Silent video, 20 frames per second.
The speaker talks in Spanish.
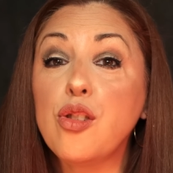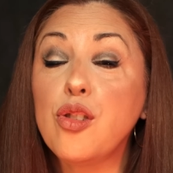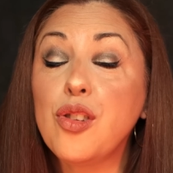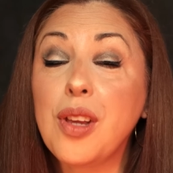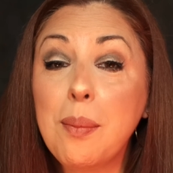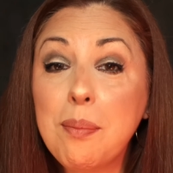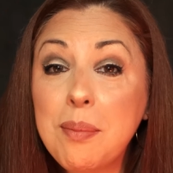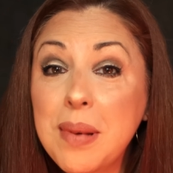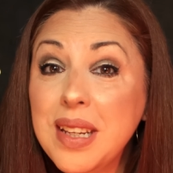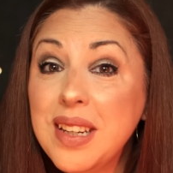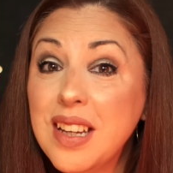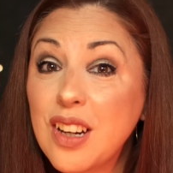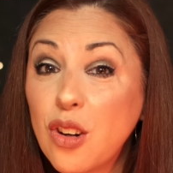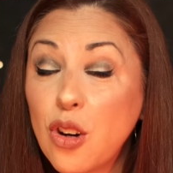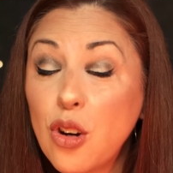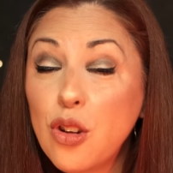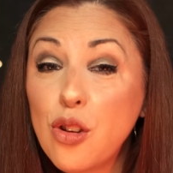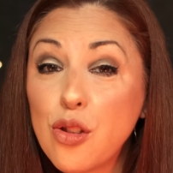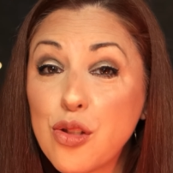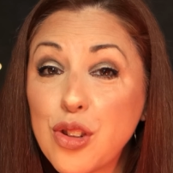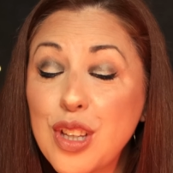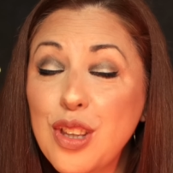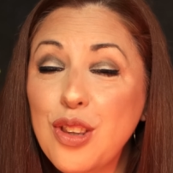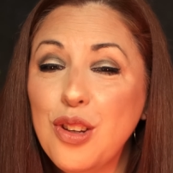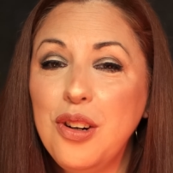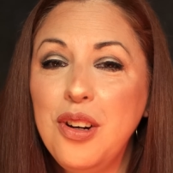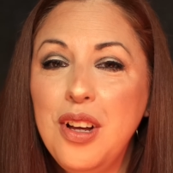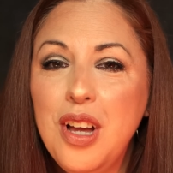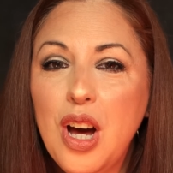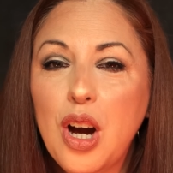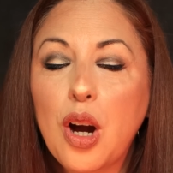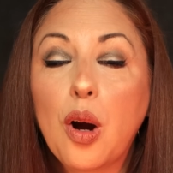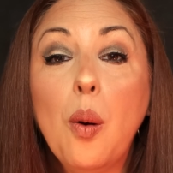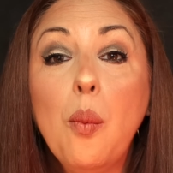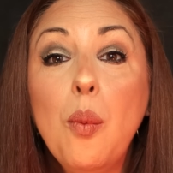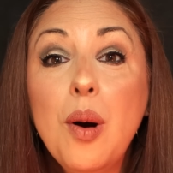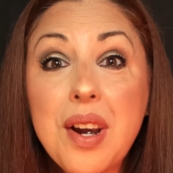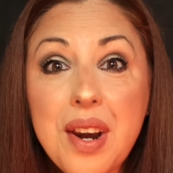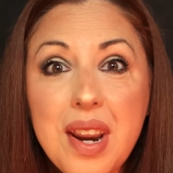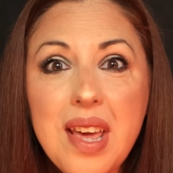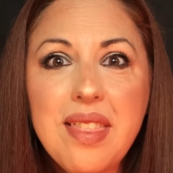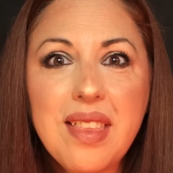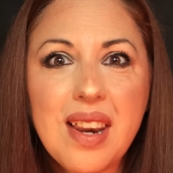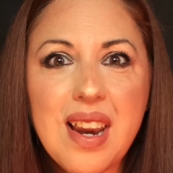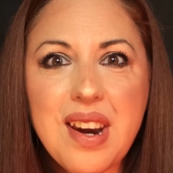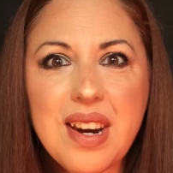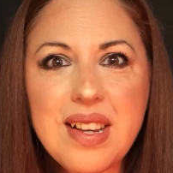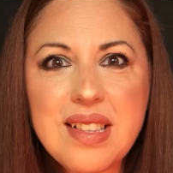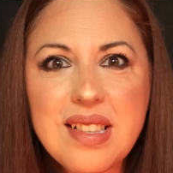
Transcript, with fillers: eso también es conocido como el rey de las